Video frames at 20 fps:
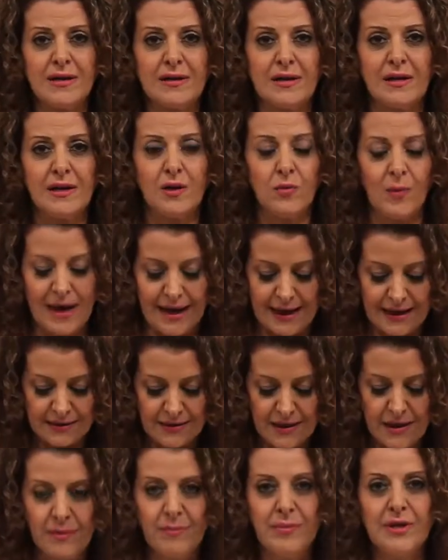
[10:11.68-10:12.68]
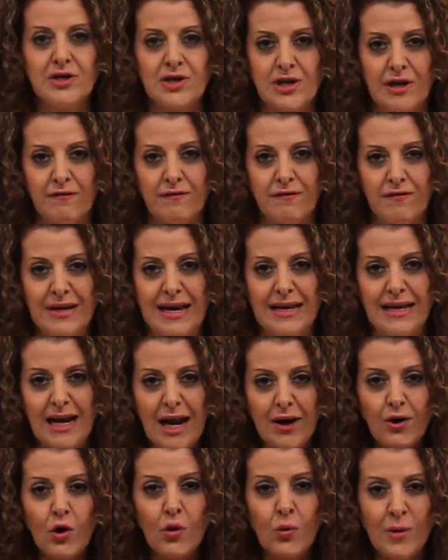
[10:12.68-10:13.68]
اكثر الوقت بنشف يعني
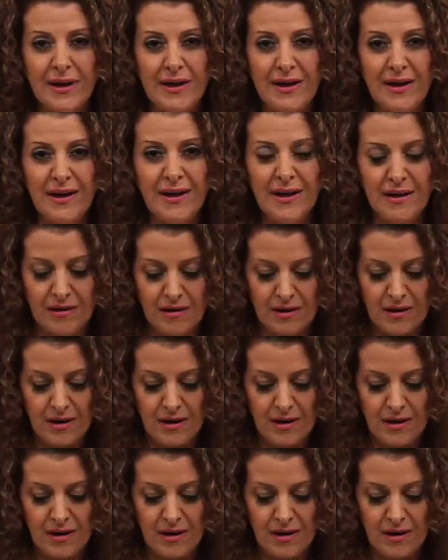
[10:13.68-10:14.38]
لانه هو رقيق